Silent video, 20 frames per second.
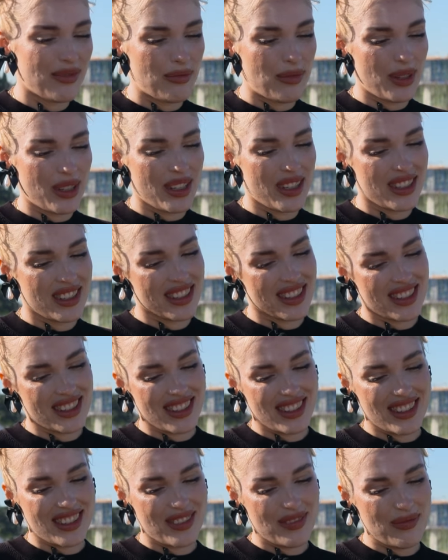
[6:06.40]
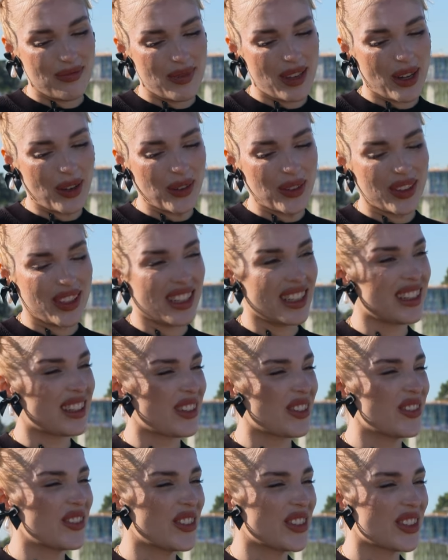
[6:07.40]
pues me contenta
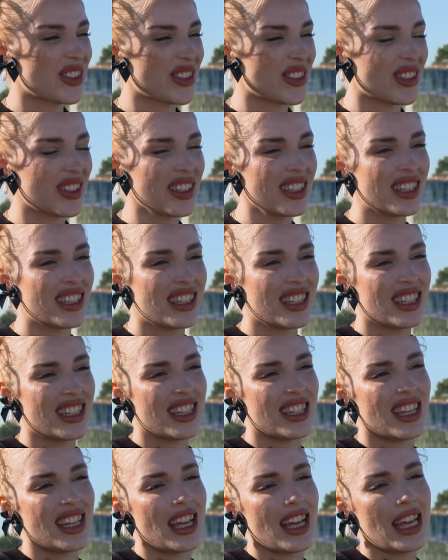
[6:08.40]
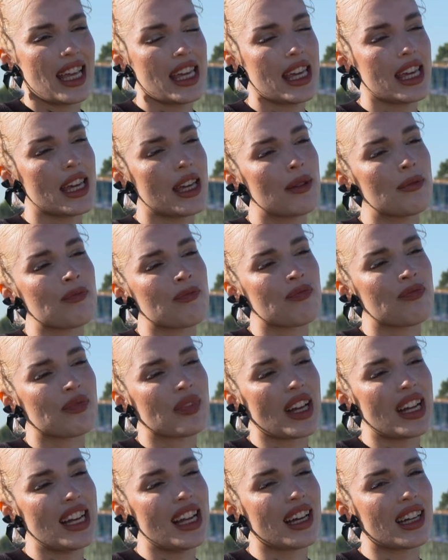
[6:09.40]
un montón. Y mm,
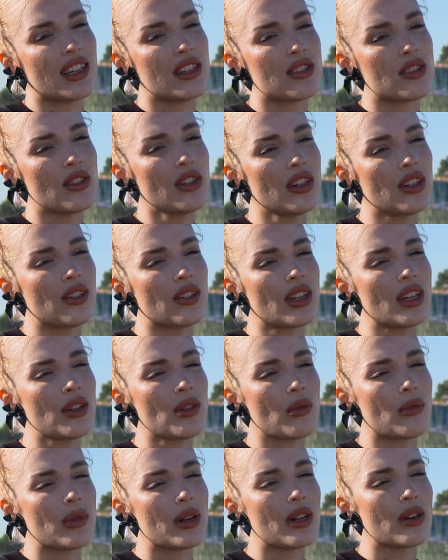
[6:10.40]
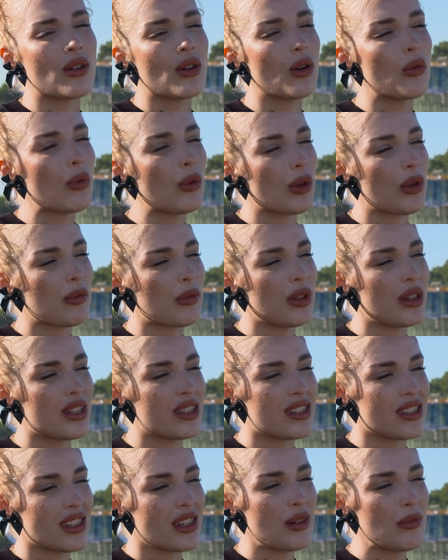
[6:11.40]
la canción, creo que el nombre no lo podemos
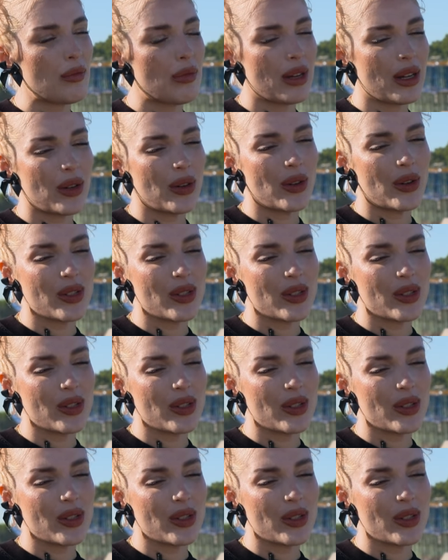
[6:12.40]
decir, pero.